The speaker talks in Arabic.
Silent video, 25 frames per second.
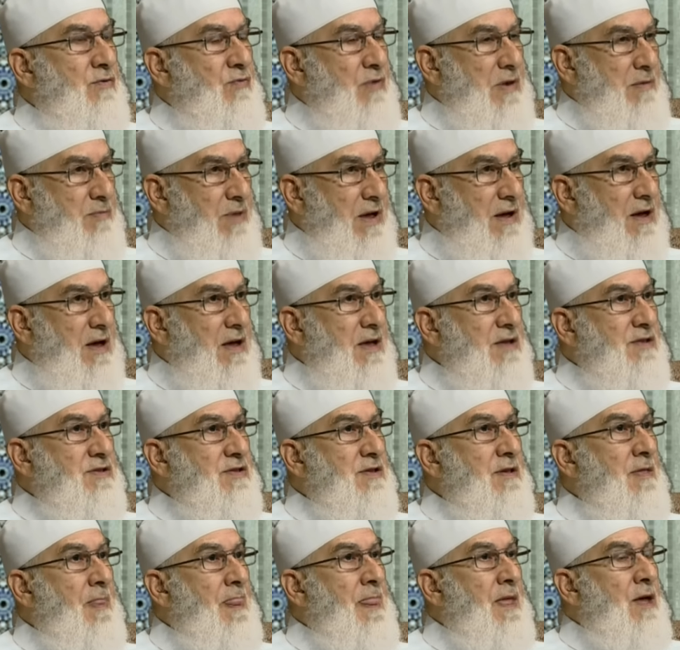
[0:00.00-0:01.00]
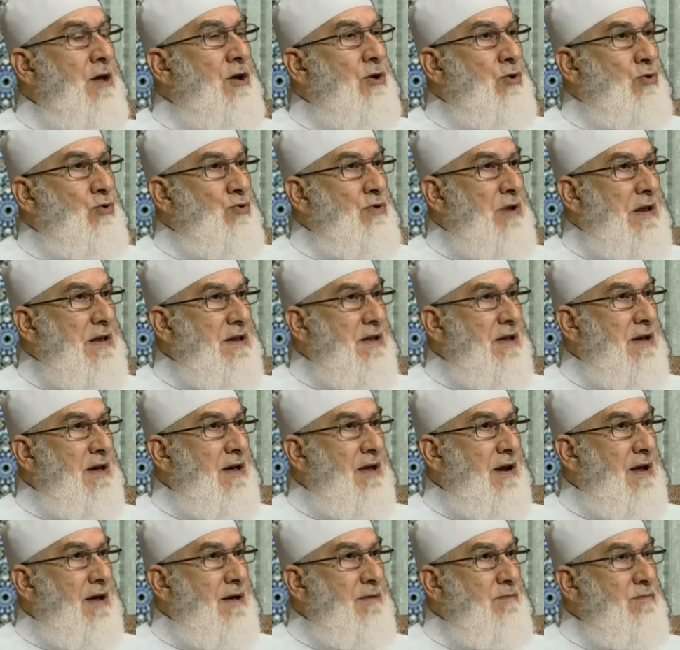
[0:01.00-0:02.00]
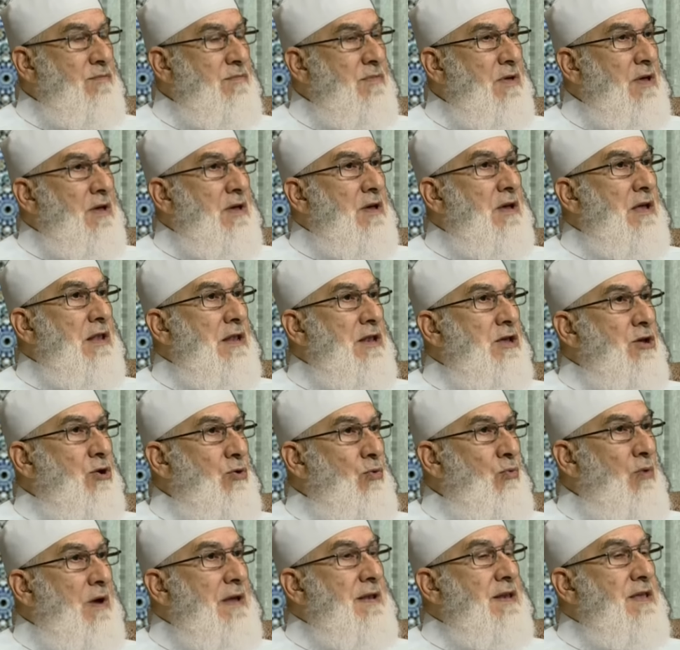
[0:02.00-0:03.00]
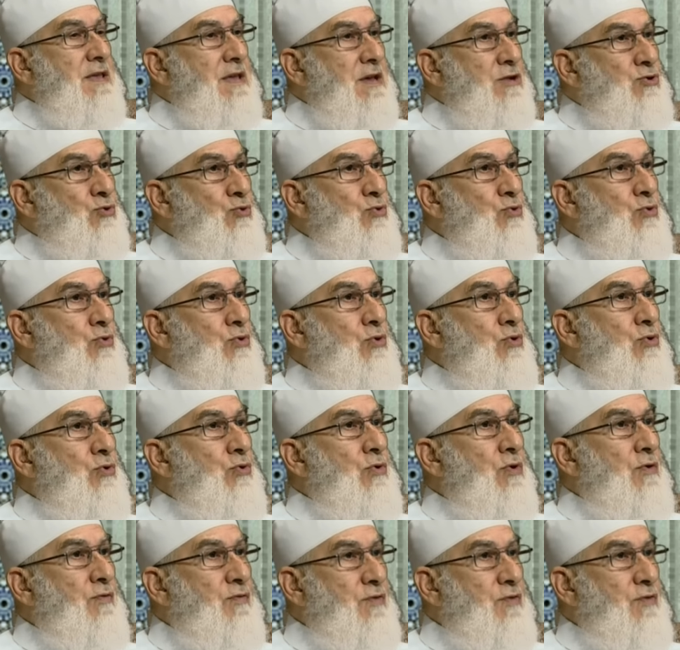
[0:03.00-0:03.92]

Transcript: الميقات ركن الإحرام اللي هو نية الدخول في